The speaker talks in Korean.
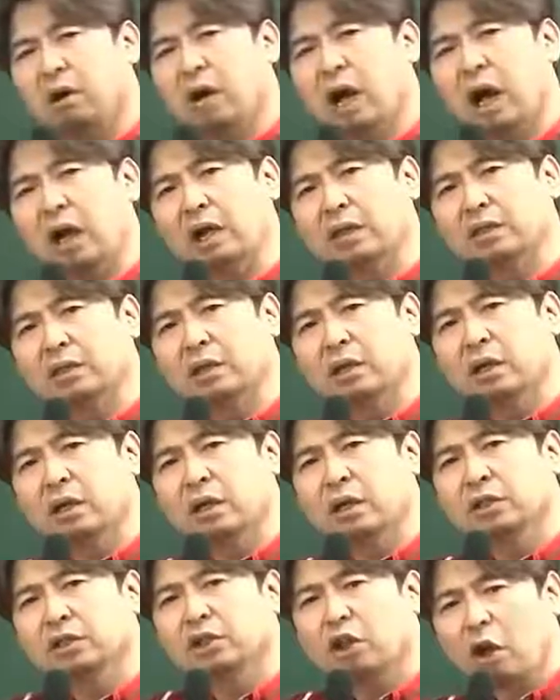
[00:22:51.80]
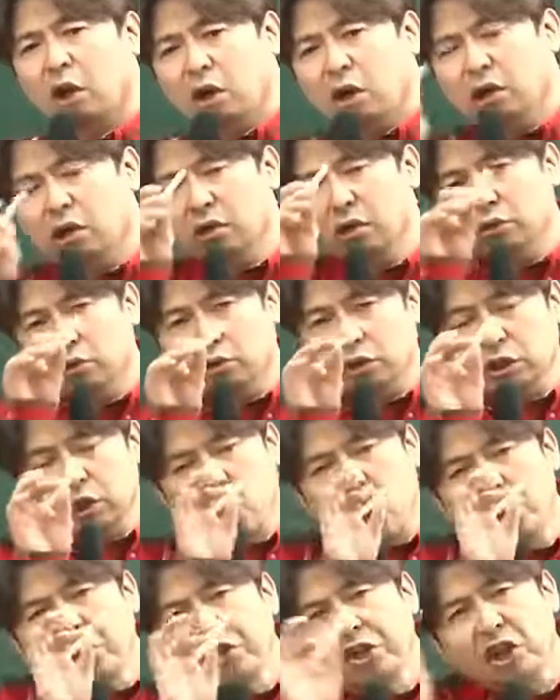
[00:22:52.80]
알겠어요? 철근으로
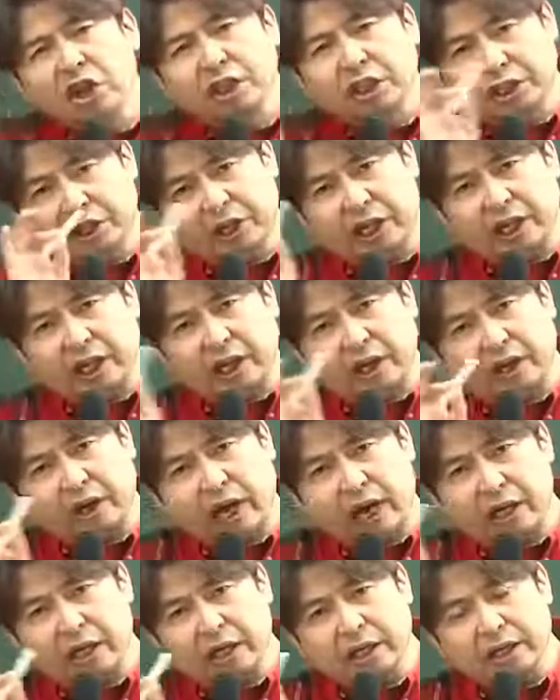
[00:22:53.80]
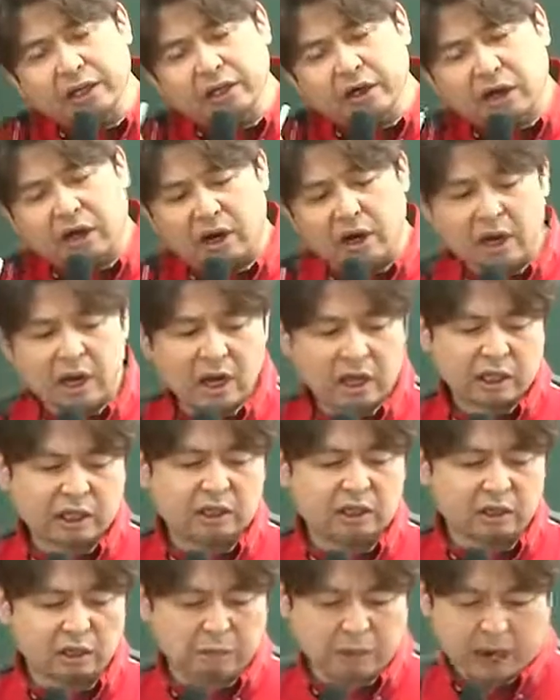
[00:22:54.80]
연결시켜야 될 거 아니에요, 그죠?
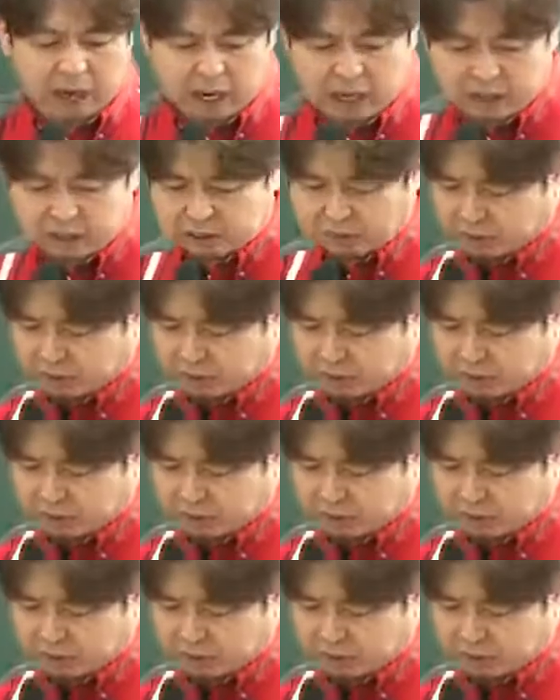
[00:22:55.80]
그걸 말하는